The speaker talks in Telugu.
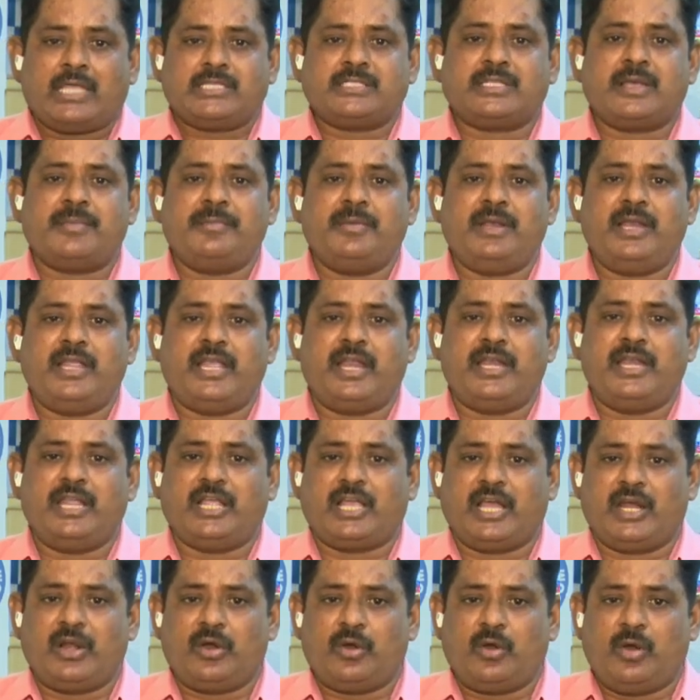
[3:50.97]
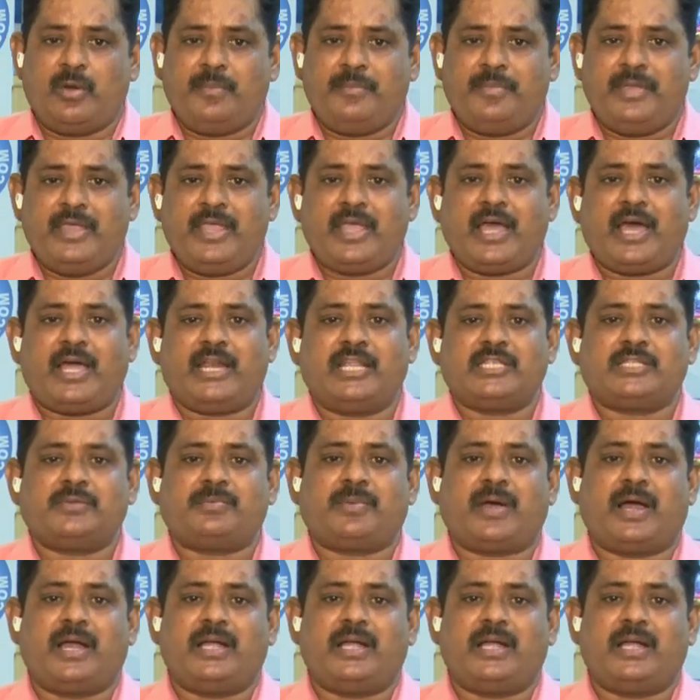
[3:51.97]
అసెంబ్లీ ఎన్నికల్లో బీఆర్ఎస్